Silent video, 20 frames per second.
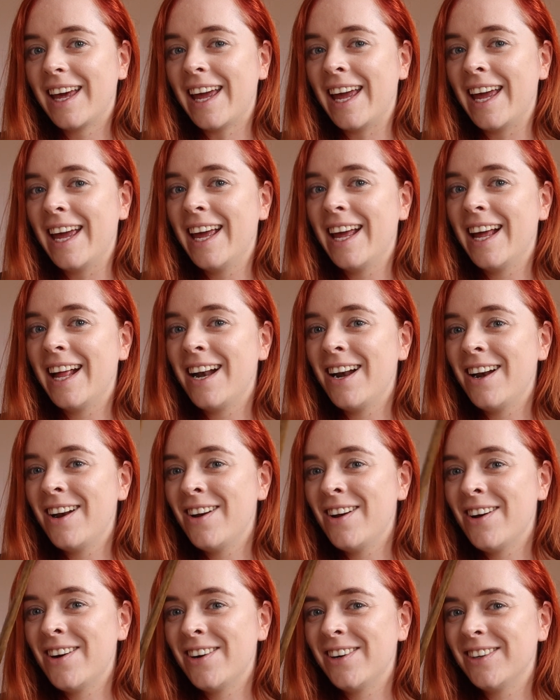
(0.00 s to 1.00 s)

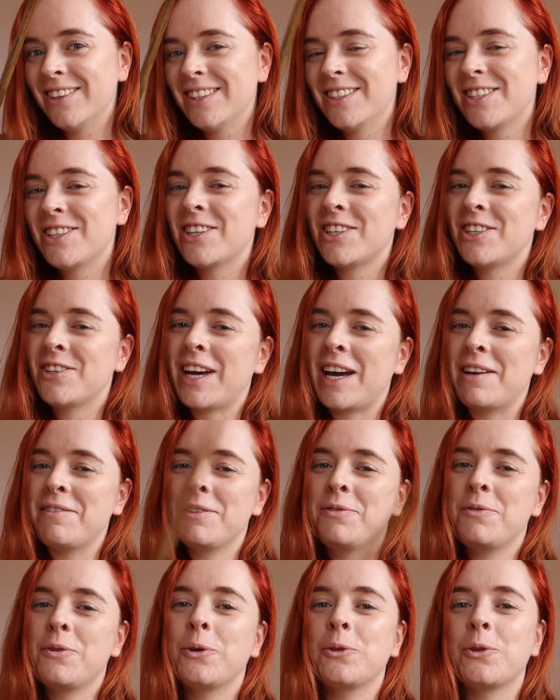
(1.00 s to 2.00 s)
Hello Je suis
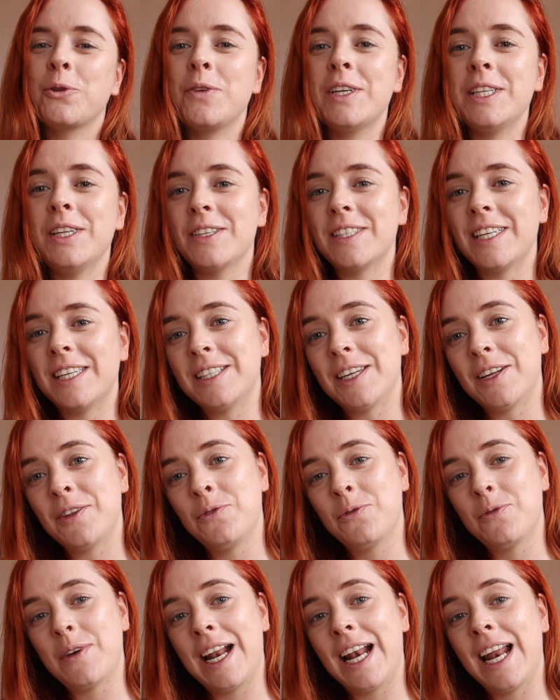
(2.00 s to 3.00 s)
ravie de vous retrouver dans cette
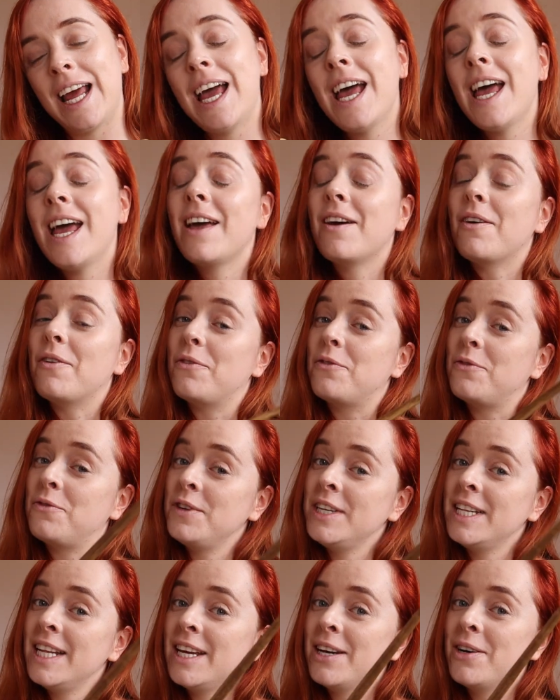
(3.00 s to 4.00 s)
nouvelle
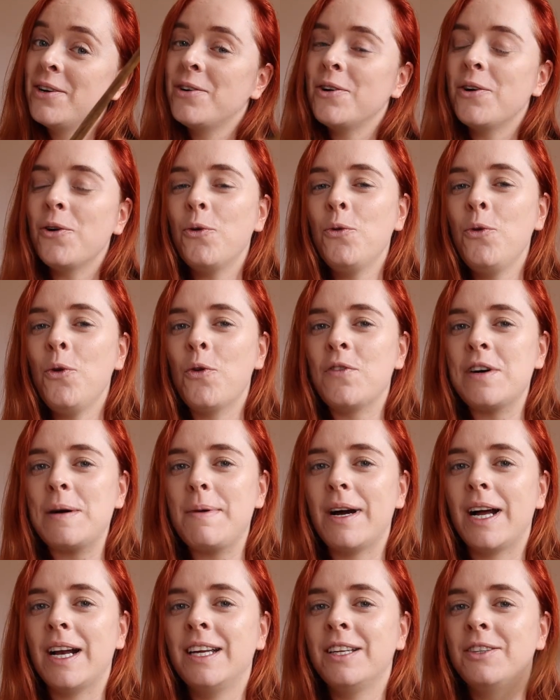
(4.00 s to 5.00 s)
vidéo où on va
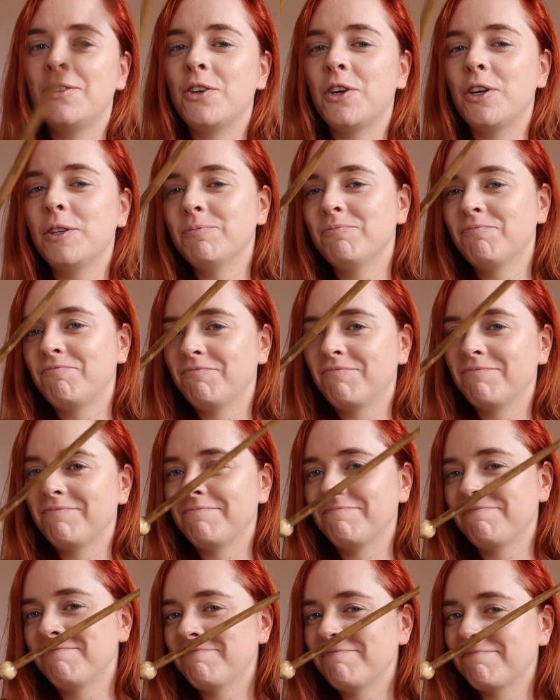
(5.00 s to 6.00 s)
parler de
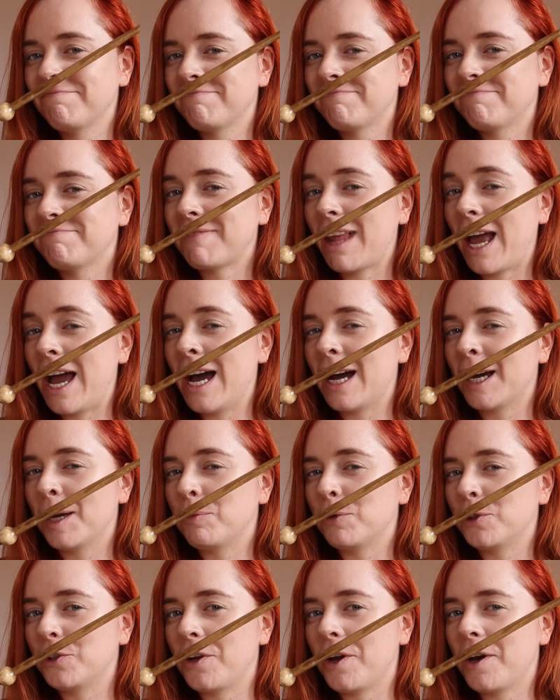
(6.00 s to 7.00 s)
Harry
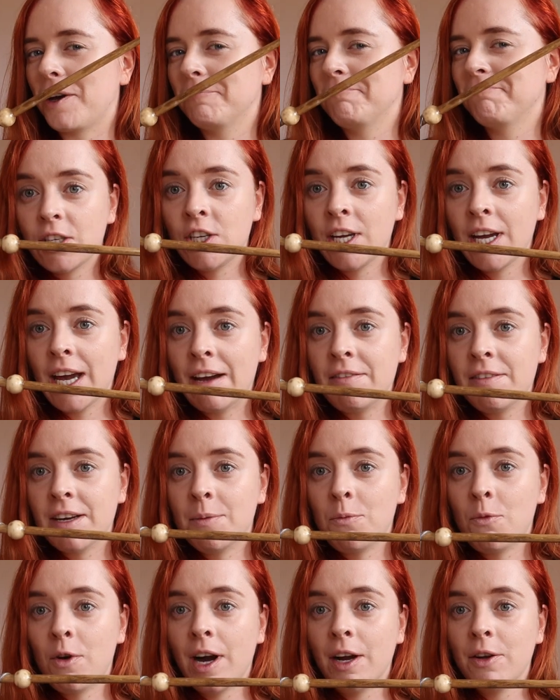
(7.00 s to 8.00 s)
Potter. J'ai
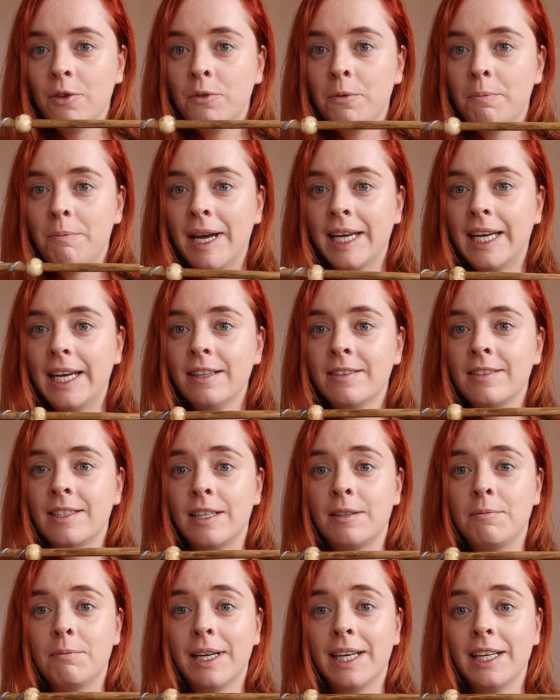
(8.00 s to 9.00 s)
avec moi une baguette,
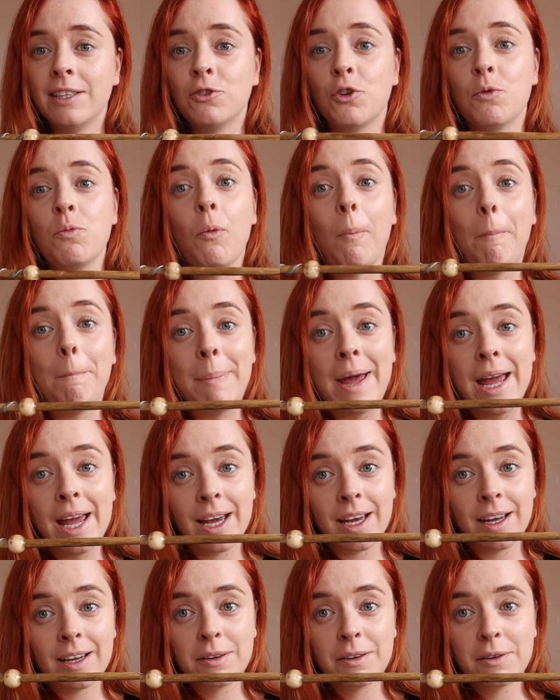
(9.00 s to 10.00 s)
c'est une baguette que mon père
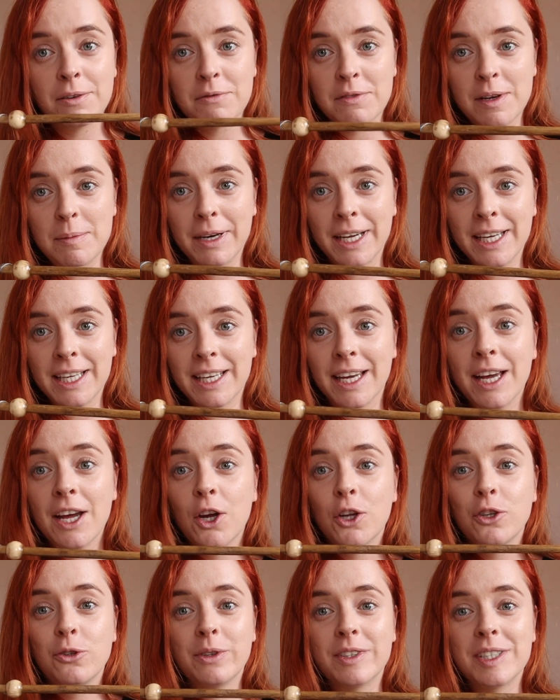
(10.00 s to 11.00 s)
fabrique.
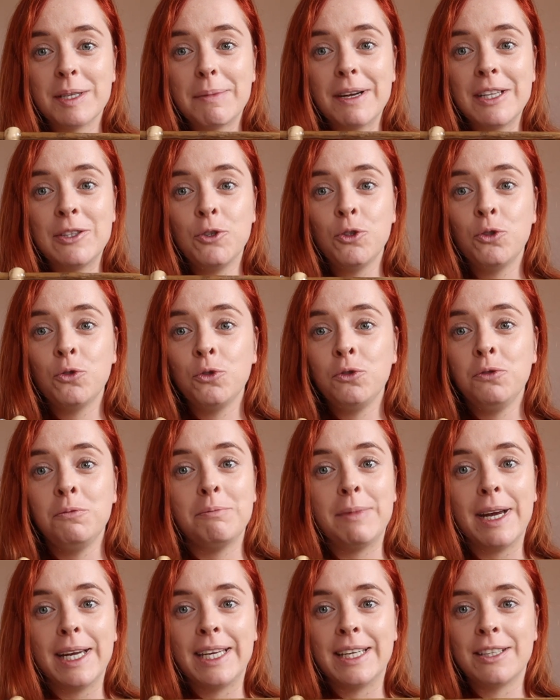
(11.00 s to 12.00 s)
Donc c'est pas du tout une
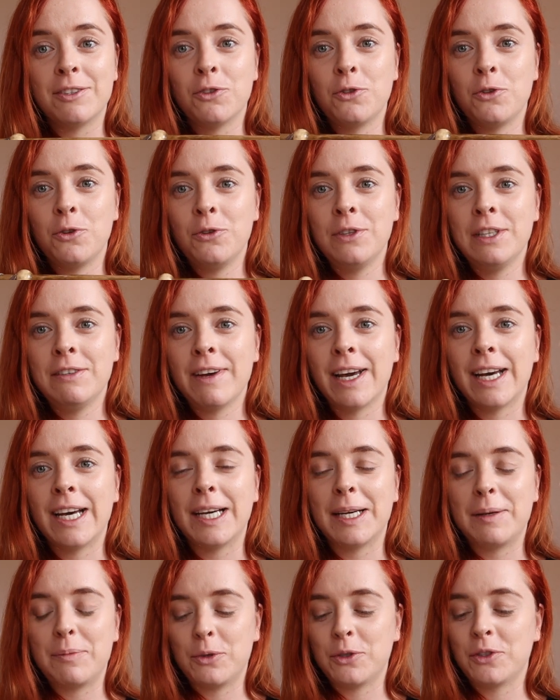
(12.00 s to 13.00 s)
baguette de l'univers
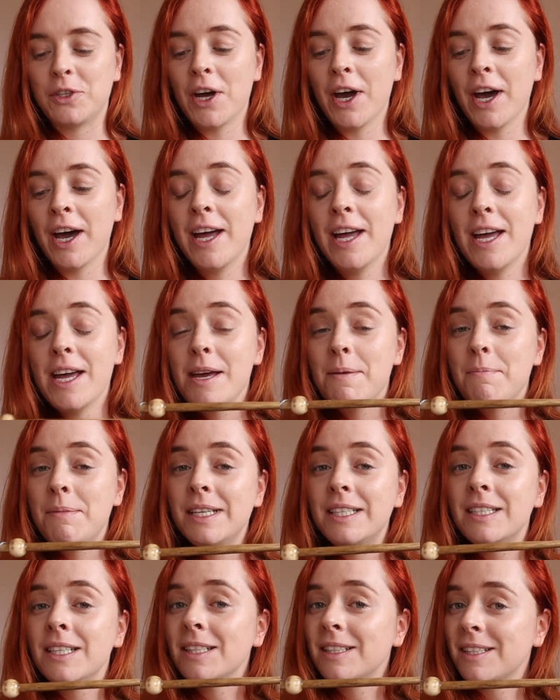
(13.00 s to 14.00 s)
Harry Potter,
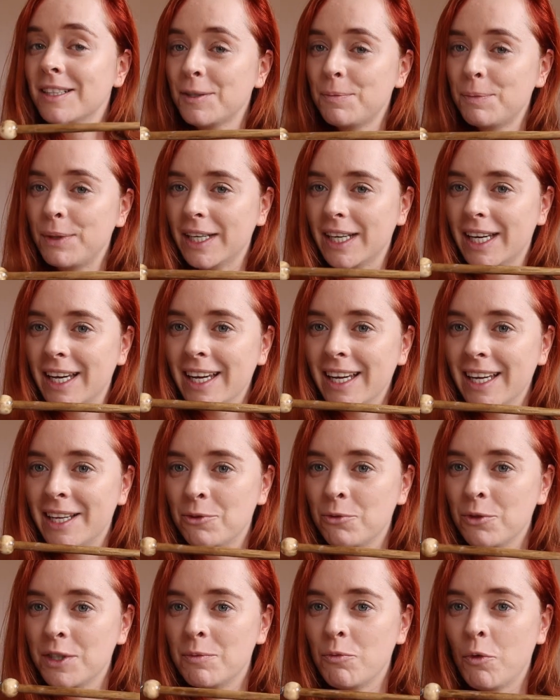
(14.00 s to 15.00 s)
mais c'est inspiré et
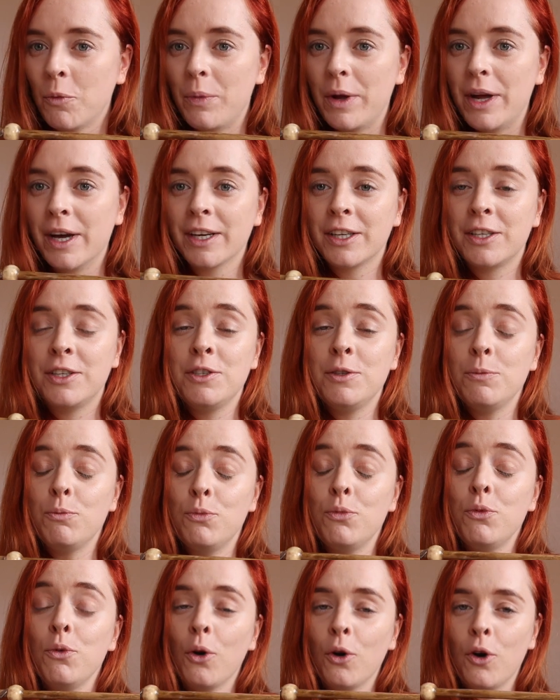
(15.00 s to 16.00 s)
donc c'est mon père qui
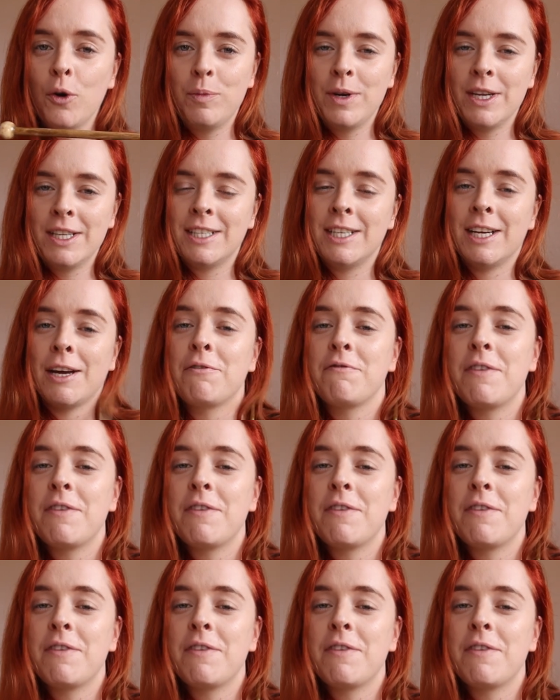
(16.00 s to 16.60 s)
pour le plaisir